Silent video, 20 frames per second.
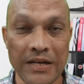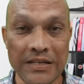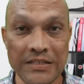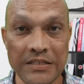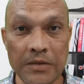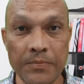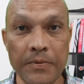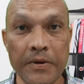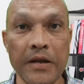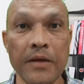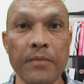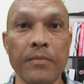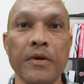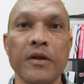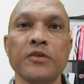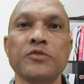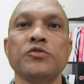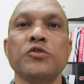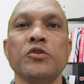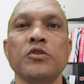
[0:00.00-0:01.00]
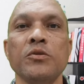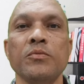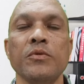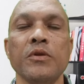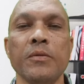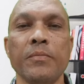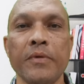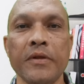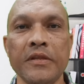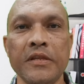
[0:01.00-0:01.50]
కష్టపడే మనస్తత్వం
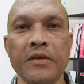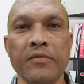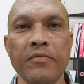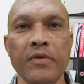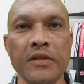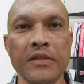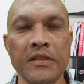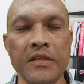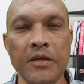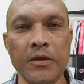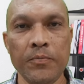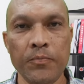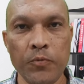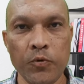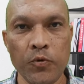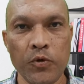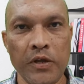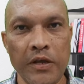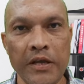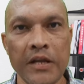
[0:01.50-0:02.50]
ఉన్న ప్రతి వ్యక్తి ఇప్పుడు